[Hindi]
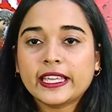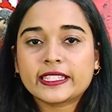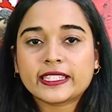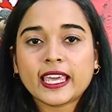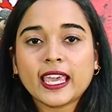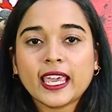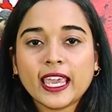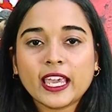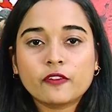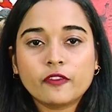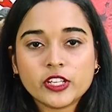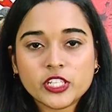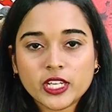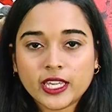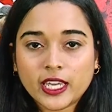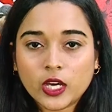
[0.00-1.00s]
इसकी एक
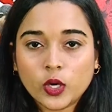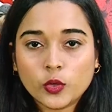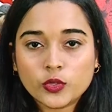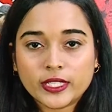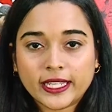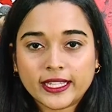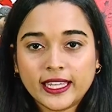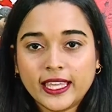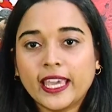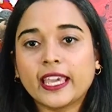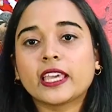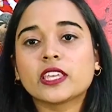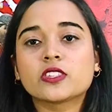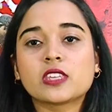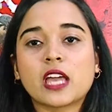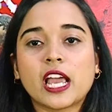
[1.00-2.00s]
वजह यह हो सकती है
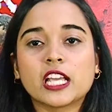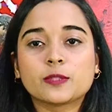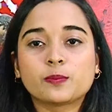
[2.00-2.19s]
कि स्टार